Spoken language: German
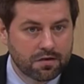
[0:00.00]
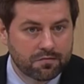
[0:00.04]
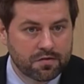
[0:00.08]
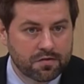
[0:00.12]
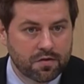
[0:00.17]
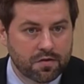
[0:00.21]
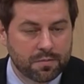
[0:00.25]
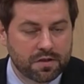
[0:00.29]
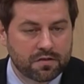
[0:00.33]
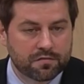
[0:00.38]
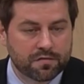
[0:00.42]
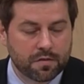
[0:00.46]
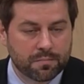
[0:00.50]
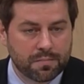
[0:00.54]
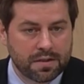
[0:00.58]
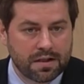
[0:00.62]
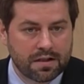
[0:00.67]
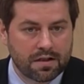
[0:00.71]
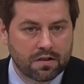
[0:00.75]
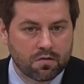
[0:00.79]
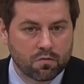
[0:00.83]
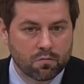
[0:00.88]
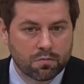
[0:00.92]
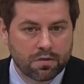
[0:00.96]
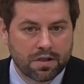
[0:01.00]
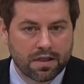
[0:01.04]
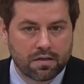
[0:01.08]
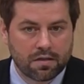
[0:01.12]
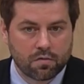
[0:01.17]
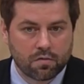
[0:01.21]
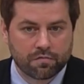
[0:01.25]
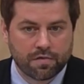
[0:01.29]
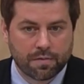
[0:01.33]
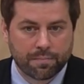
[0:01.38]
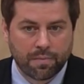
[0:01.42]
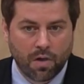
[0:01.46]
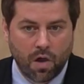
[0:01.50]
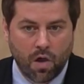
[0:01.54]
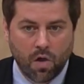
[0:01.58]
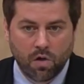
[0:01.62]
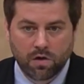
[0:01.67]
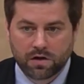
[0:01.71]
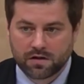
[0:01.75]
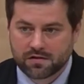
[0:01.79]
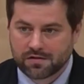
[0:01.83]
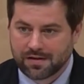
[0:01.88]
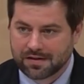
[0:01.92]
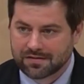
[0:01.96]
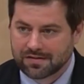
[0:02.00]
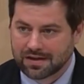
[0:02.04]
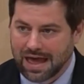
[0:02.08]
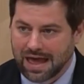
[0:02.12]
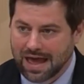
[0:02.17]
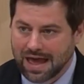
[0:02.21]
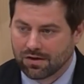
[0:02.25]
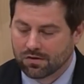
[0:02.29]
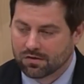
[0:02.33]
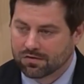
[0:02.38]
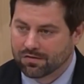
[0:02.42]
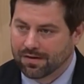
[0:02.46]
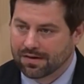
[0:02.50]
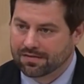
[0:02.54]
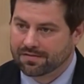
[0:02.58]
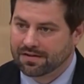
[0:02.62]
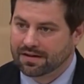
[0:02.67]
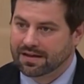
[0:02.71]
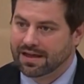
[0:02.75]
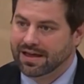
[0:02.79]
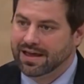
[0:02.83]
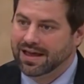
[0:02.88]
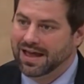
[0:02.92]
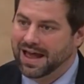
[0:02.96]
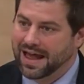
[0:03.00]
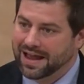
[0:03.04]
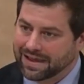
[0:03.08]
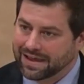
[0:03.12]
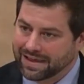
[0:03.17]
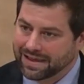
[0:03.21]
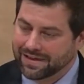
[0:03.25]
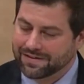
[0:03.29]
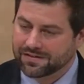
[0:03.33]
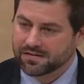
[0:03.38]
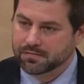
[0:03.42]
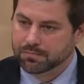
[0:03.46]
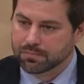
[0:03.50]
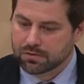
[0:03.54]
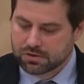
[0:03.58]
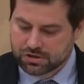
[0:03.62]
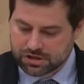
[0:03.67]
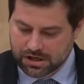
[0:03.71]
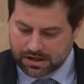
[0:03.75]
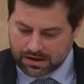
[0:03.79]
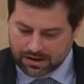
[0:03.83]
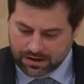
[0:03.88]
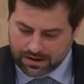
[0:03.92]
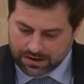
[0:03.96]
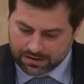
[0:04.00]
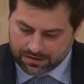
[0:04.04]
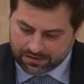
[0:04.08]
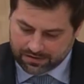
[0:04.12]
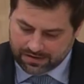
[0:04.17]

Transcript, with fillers: wir mit Familien umgehen. Und wir brauchen 2021 ein Krisenbudget,